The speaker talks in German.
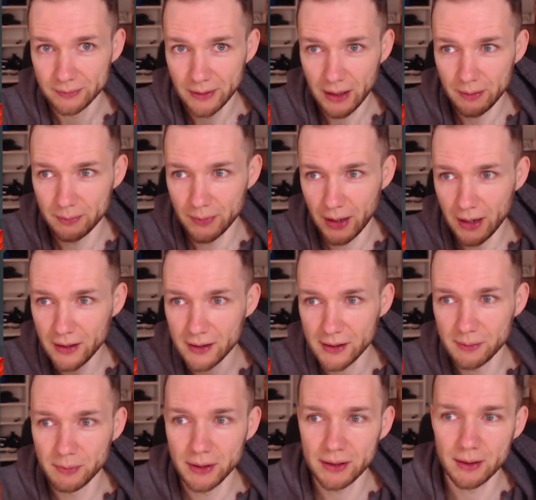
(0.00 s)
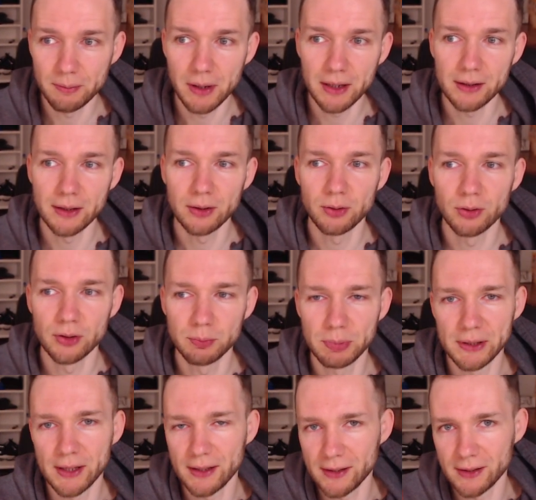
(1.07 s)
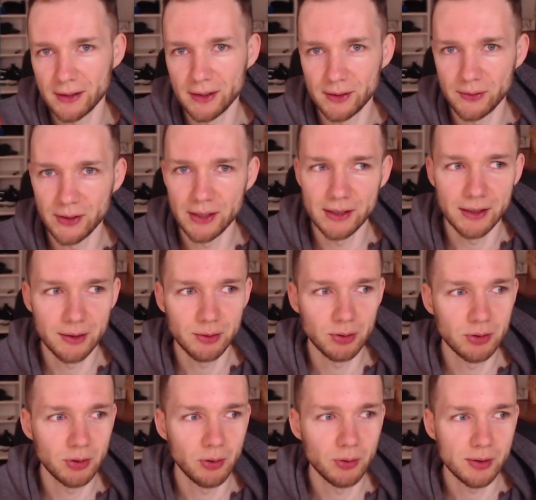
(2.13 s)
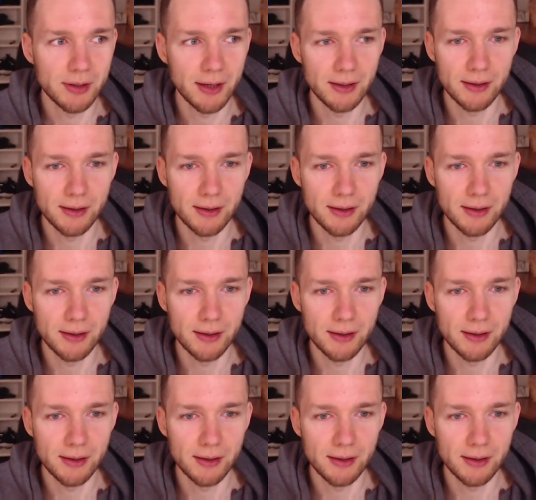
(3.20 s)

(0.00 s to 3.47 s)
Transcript: haben alles mitgemacht natürlich, besetzen deswegen natürlich auch sehr,